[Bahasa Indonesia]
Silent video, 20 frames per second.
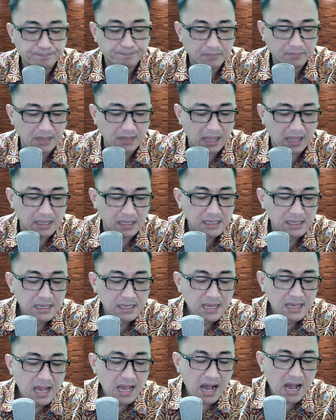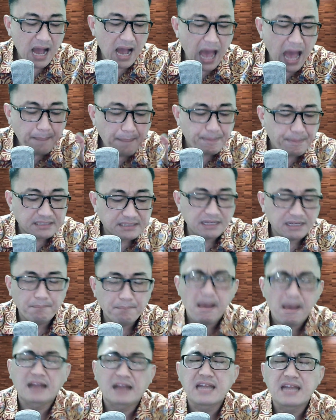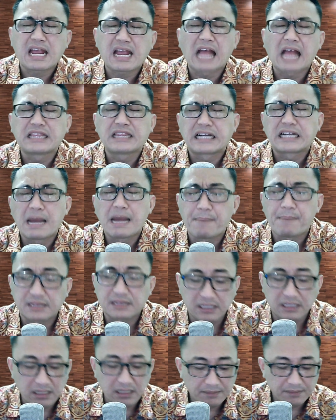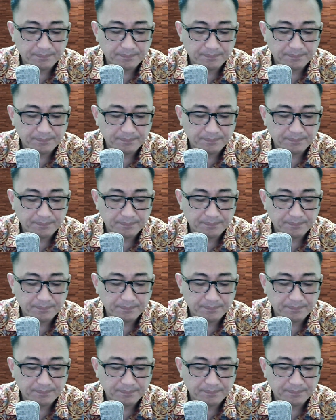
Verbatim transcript: Nah, apa sih makna kata rahmat ini?